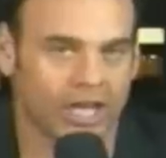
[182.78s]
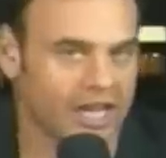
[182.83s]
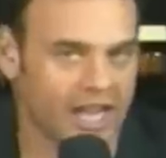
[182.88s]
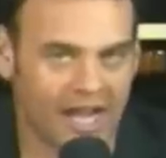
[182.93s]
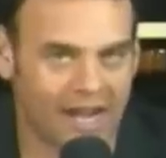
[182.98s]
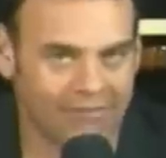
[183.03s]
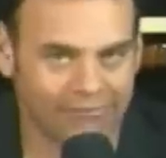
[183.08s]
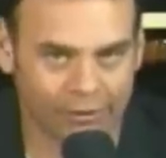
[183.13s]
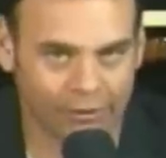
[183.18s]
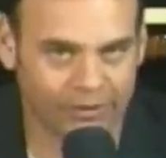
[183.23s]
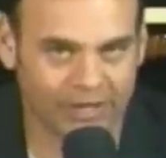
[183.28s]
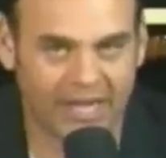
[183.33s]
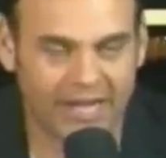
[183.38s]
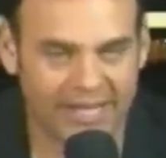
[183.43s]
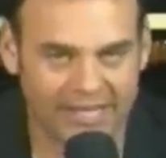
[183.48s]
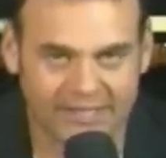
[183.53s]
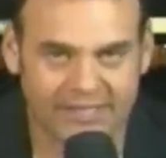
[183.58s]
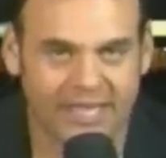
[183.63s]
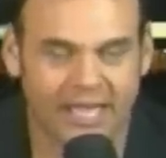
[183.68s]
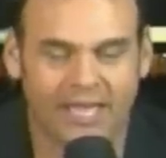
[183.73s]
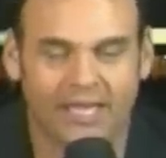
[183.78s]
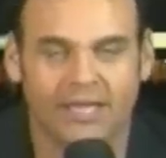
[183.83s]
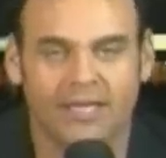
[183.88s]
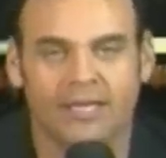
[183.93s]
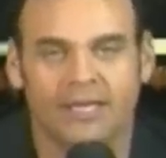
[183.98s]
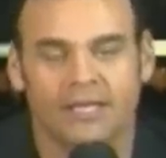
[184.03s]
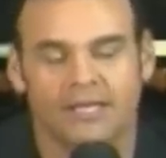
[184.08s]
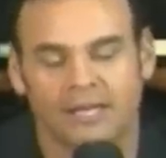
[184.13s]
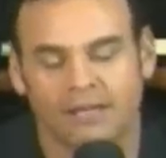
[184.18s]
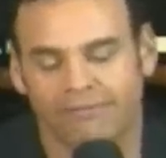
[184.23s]
no tenía la fortaleza
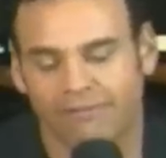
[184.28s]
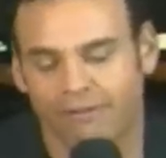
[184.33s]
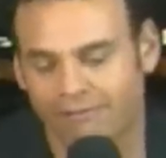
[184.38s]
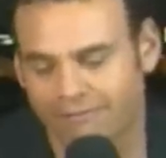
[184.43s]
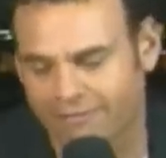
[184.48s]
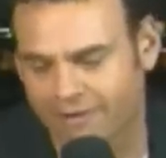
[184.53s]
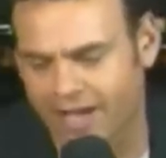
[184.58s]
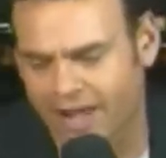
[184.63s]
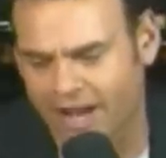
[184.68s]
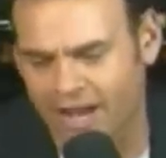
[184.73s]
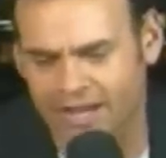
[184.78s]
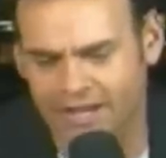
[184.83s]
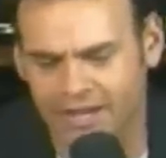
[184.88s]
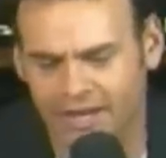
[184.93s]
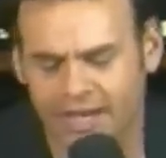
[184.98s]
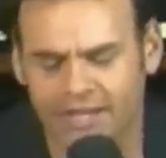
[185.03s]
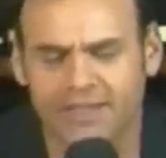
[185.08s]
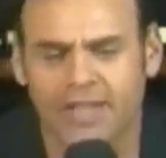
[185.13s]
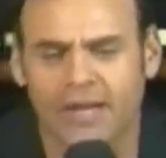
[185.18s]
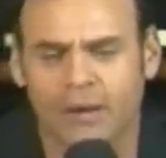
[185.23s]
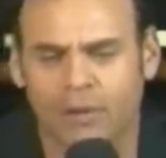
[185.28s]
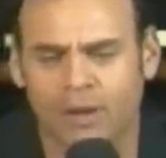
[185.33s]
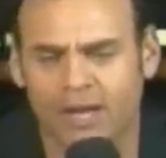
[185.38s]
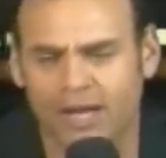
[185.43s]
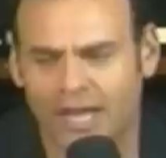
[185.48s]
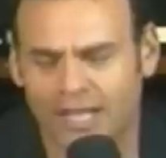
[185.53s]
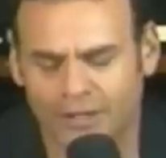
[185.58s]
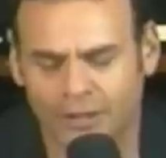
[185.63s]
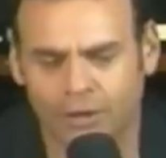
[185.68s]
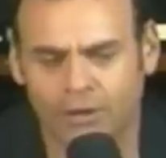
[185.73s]
de Fonfara en, el
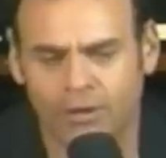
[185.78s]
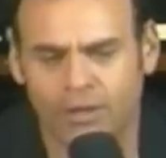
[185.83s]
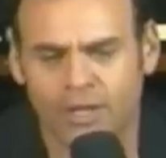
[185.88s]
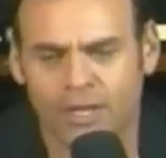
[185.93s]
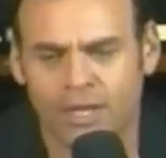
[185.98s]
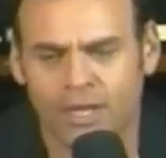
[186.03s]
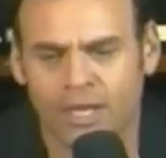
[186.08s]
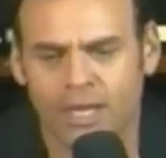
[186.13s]
cuadrilátero.